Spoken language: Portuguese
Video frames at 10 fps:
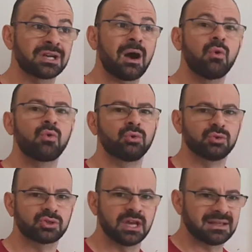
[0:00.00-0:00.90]

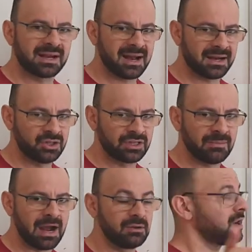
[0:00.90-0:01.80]
cálculos da carga de
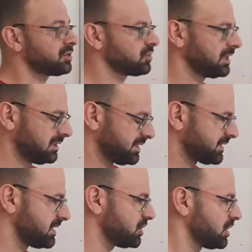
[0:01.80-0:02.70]
trabalho. Olha só que
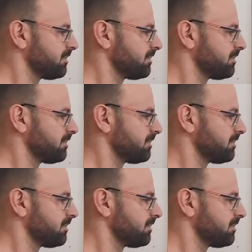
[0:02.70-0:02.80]
interessante.